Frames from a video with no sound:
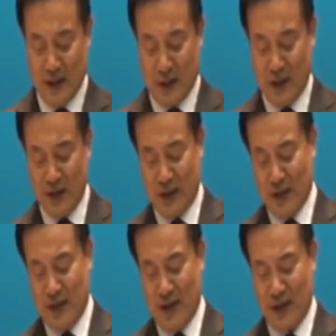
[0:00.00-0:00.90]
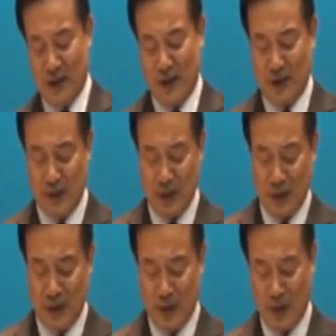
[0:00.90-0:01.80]
오늘 성령의 사역
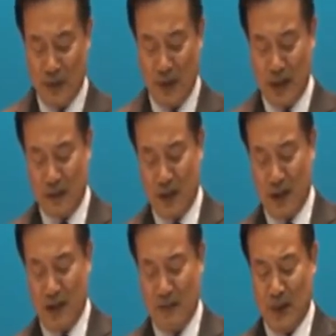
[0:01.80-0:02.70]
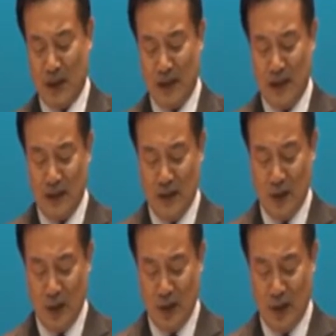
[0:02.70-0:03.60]
14절에도 보면 마지막에
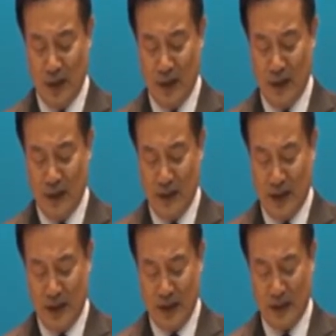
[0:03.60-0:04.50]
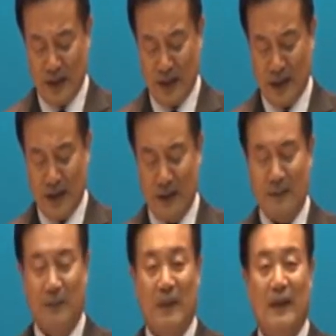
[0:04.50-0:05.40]
찬송하게 하려 하십니다.
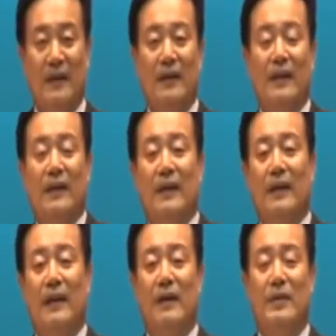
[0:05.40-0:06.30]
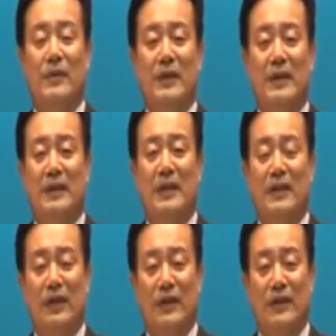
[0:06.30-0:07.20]
그러니까 에베소
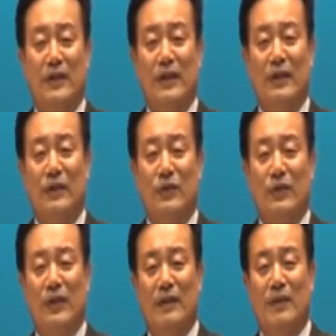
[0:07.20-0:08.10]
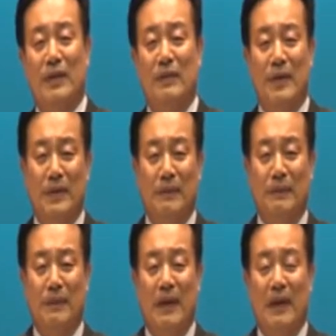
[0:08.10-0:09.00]
1장 전체의 주제가
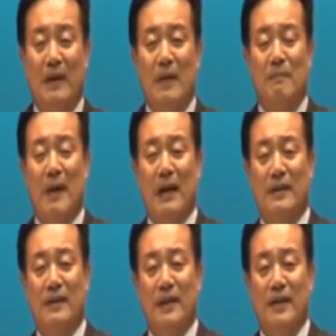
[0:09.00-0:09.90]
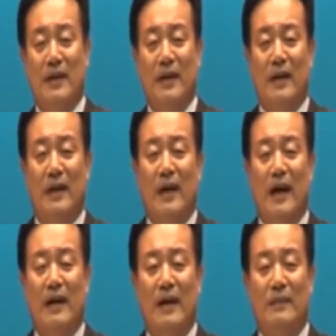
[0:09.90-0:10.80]
뭐냐면 만세전에
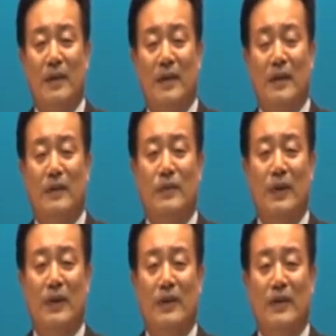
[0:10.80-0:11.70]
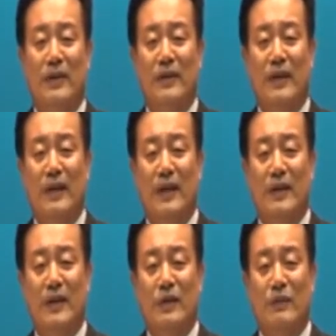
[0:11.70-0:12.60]
하나님이 우리를 선택하여
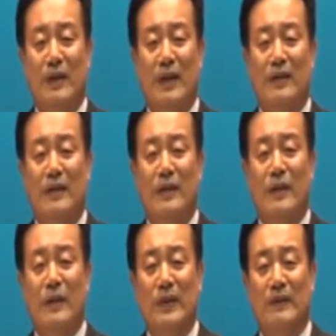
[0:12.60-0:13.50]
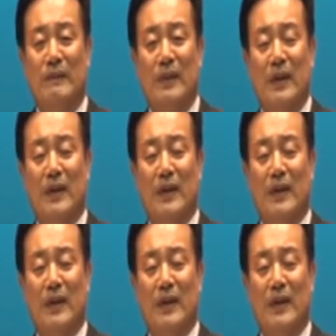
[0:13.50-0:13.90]
예수 믿게 하신 이유는